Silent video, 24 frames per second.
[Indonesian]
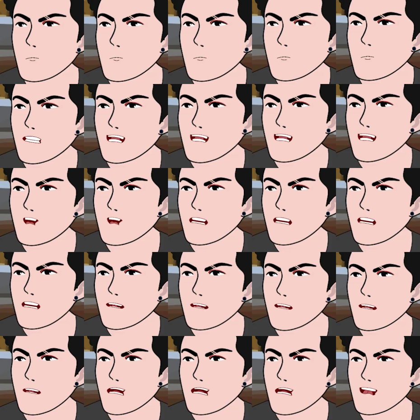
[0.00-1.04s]
Kalau suara
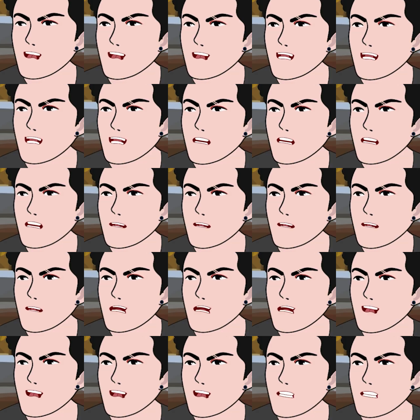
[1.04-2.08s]
lu itu mirip
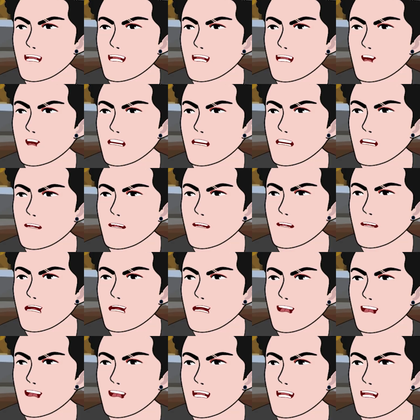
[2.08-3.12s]
sama ayang yang baru
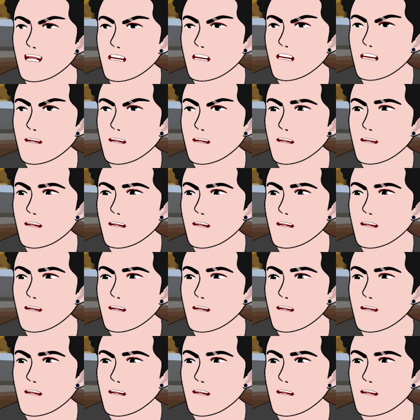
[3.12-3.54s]
netas.